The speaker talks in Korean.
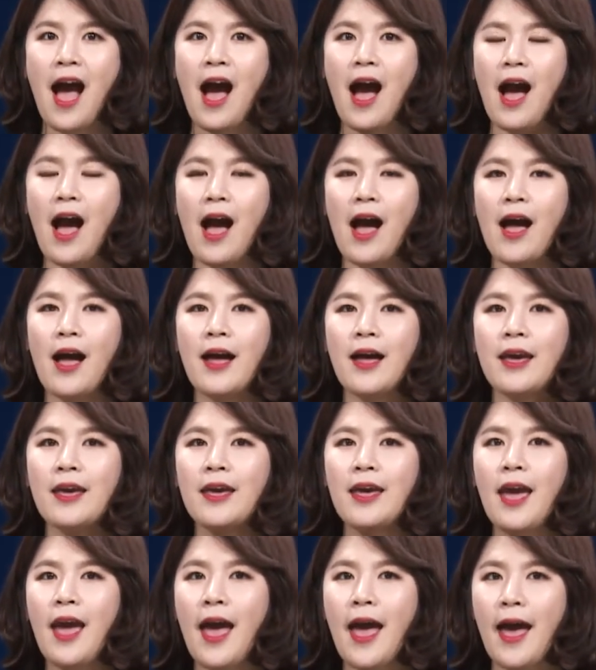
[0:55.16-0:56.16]

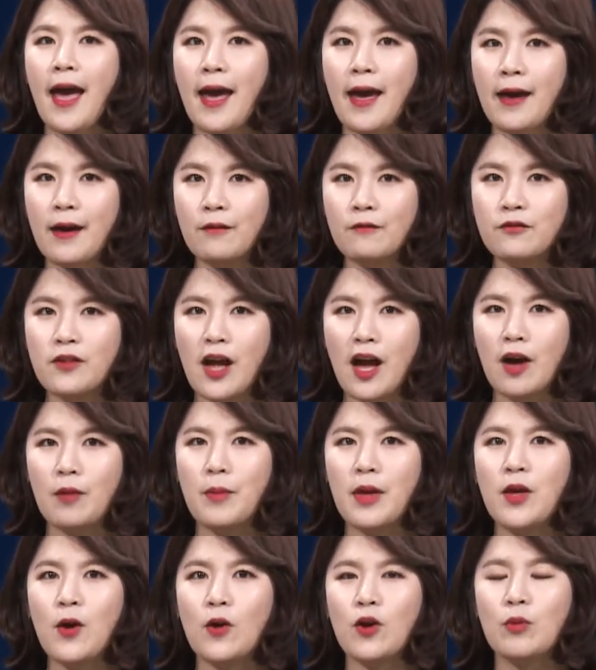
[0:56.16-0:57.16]
I have
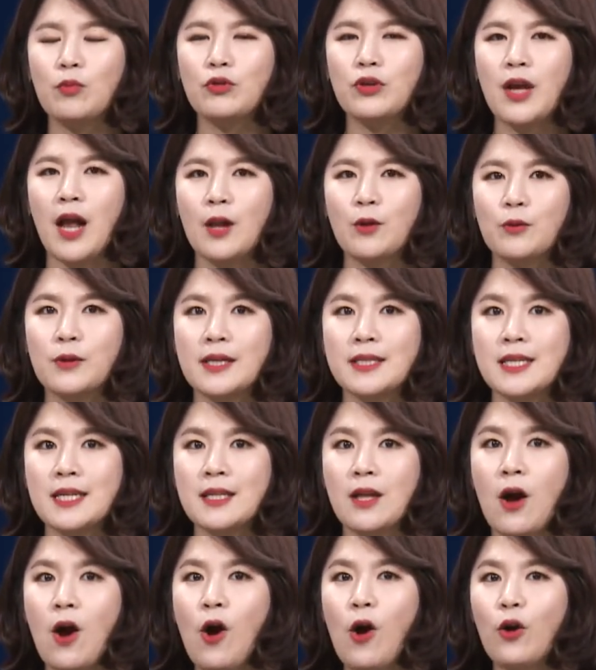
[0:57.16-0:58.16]
다음에 여러분이 알고 계신
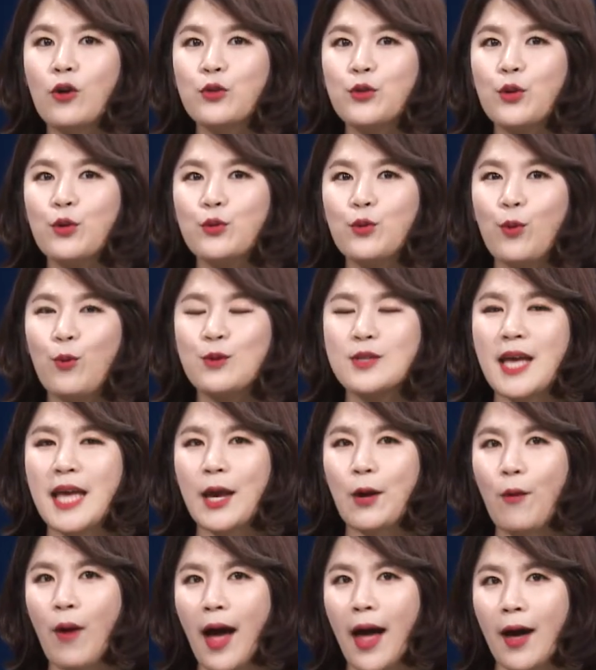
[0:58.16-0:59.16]
어떤 동사의
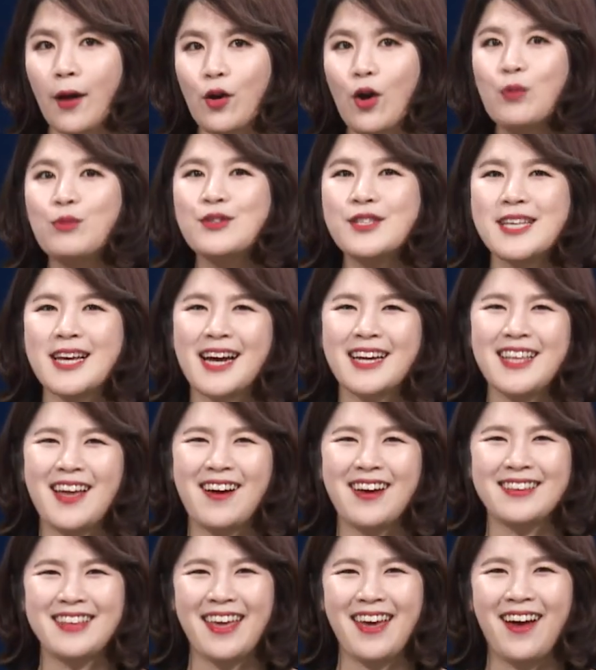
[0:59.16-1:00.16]
과거 분사가
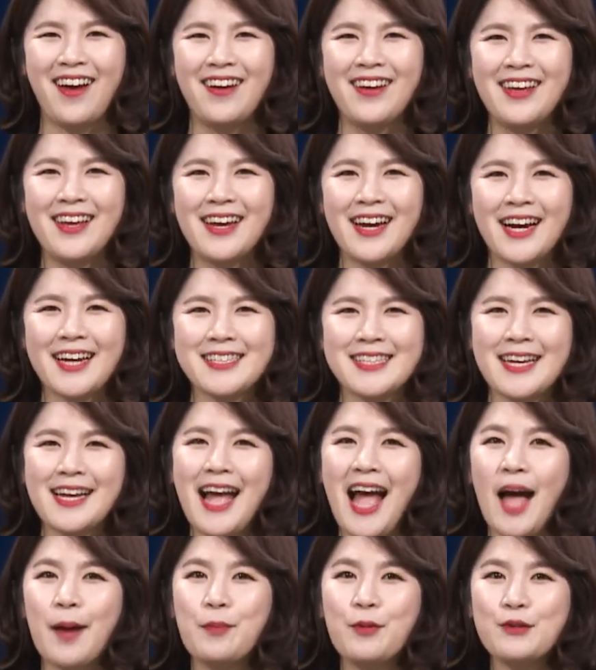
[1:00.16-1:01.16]
나와야 돼요. 그래서 난
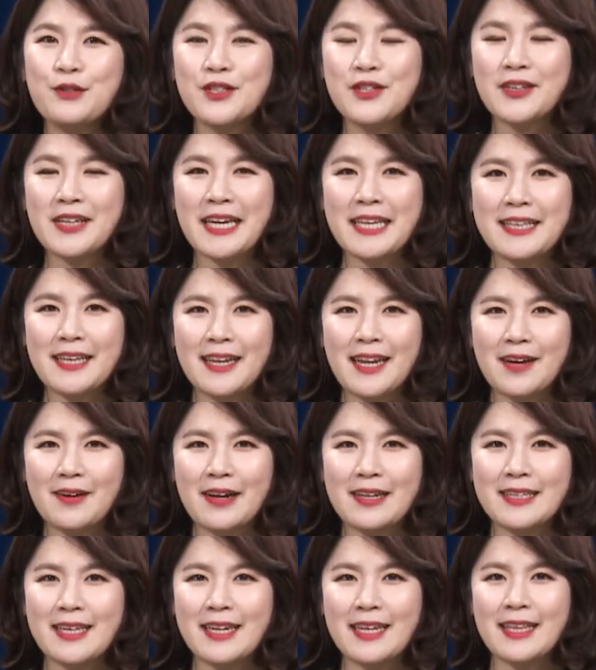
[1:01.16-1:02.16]
가본 적이 있다라고
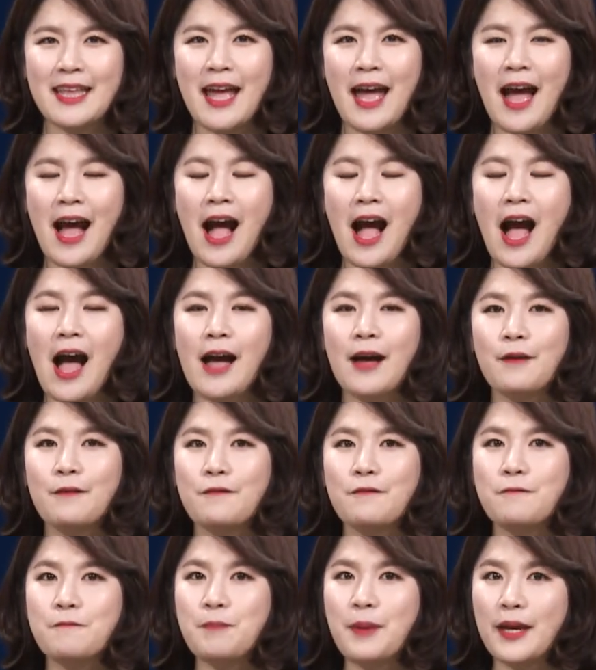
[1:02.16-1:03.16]
할 때는 I've
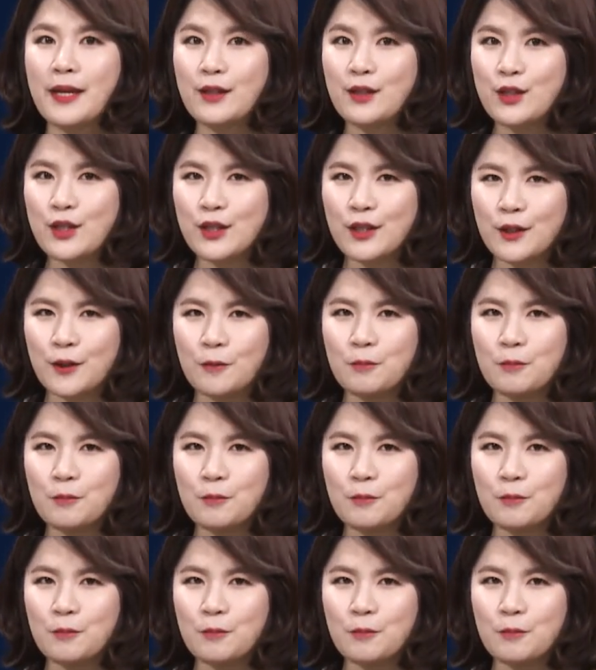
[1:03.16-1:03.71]
been to